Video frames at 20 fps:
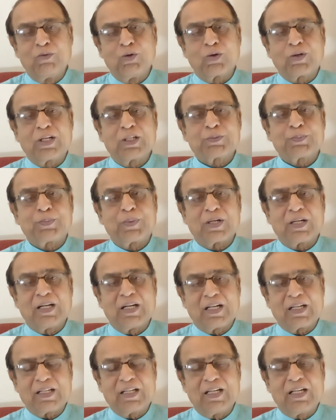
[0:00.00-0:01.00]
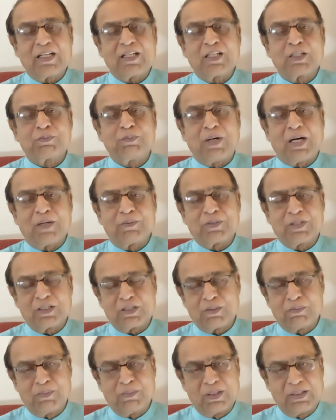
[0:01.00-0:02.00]
वो किस प्रकार का है किस भाव से
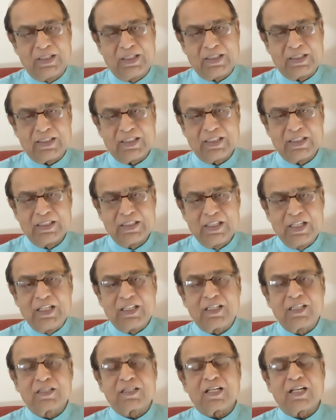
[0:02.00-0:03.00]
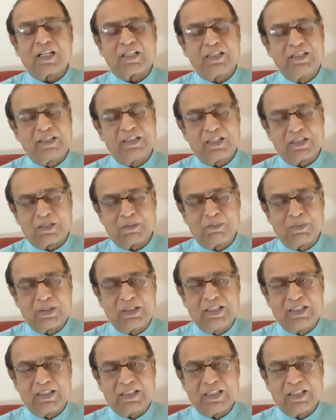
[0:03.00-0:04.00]
संबंधित है किस राशि से
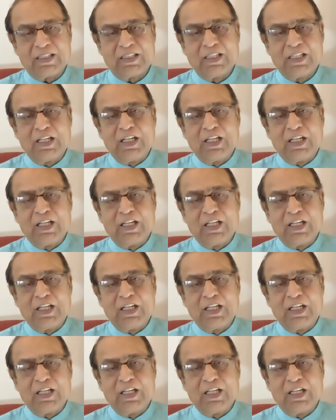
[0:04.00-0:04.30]
संबंधित है